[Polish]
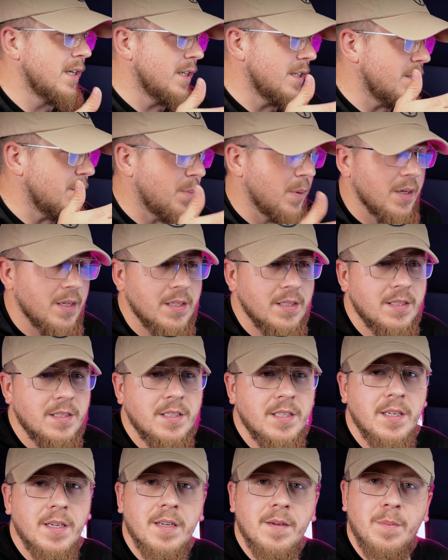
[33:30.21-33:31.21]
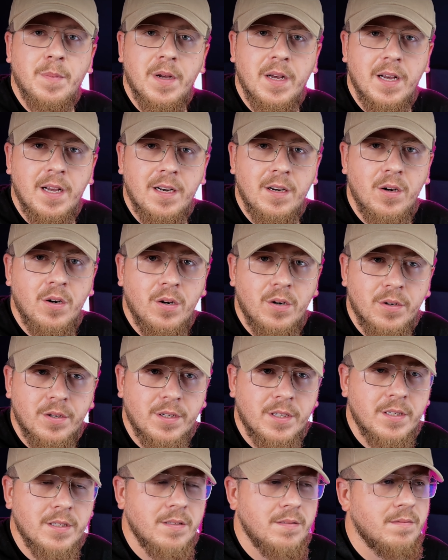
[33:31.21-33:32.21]

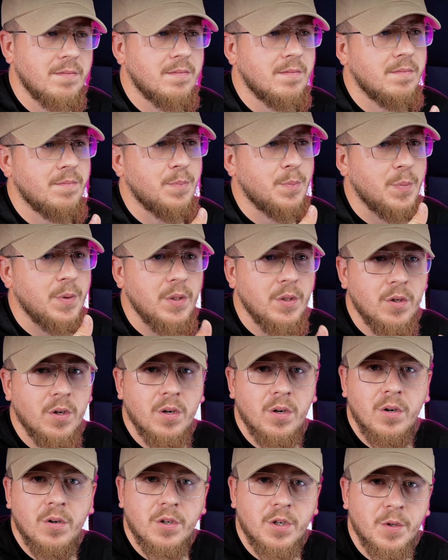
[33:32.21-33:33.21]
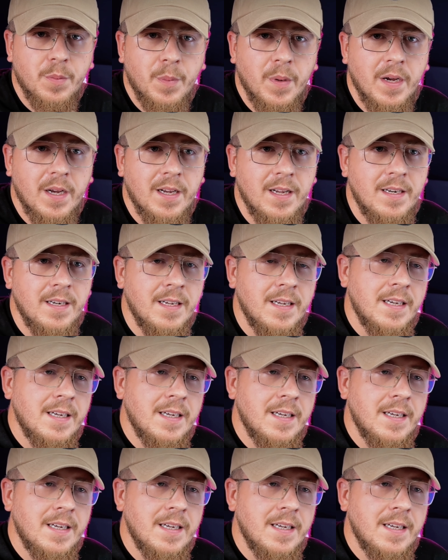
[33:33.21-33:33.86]
ipsc.pl.org, piro.org.pl.